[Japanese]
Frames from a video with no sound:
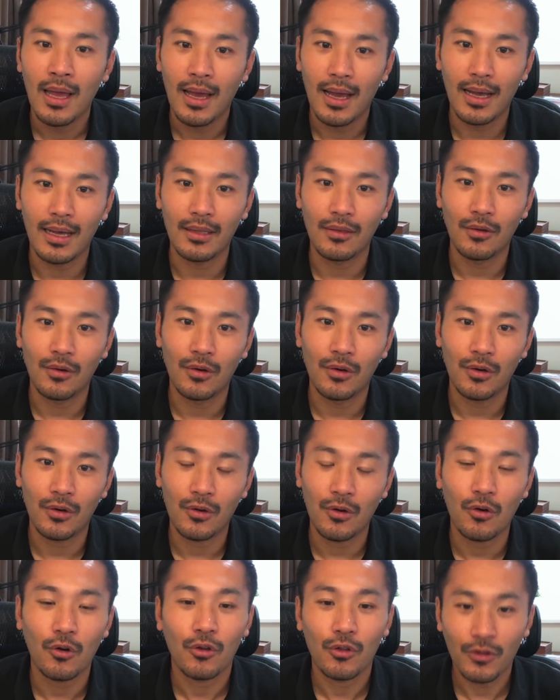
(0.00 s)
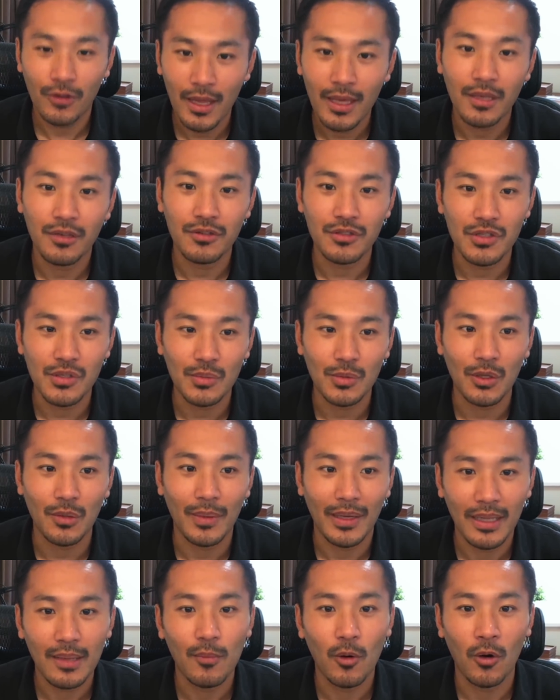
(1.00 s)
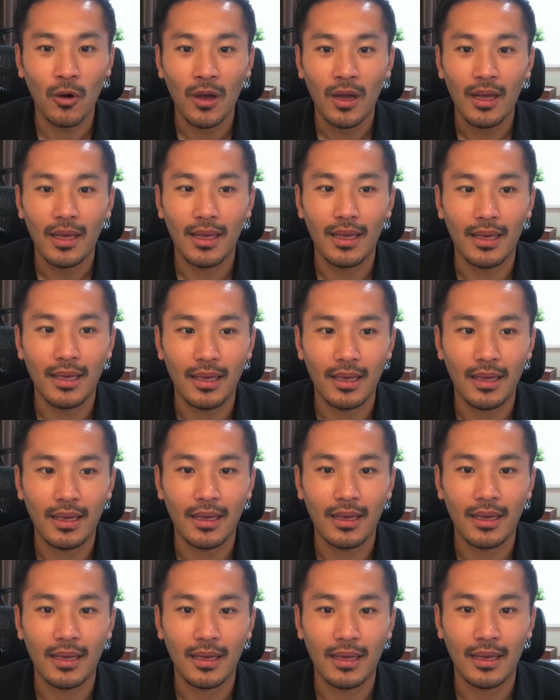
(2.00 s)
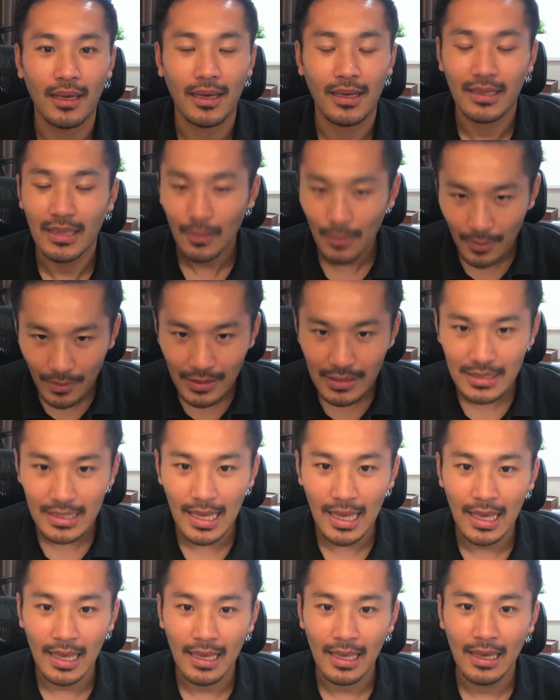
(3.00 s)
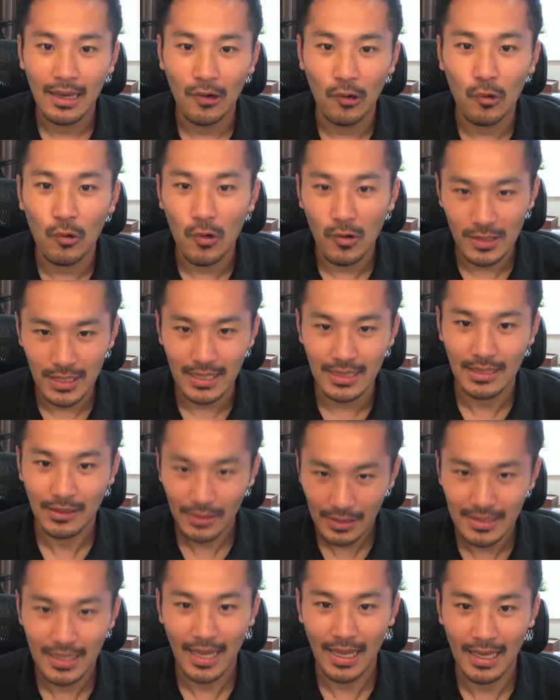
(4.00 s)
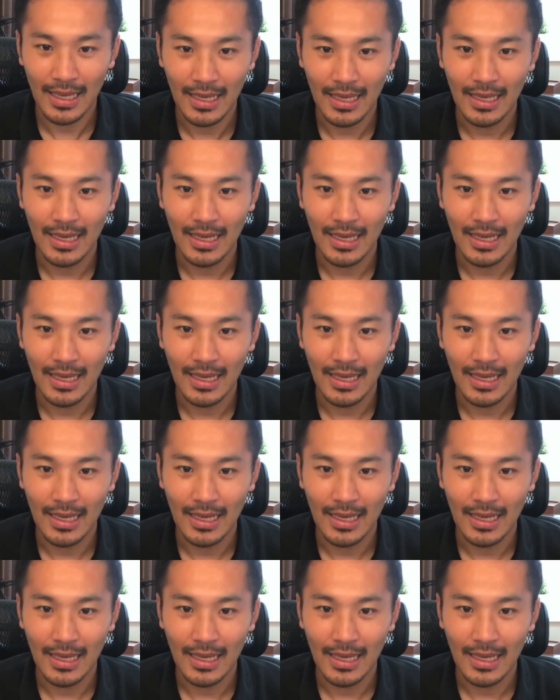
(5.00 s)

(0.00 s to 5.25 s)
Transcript: あの、ここのね、YouTube の場でも、えー、改めまして、報告させてください。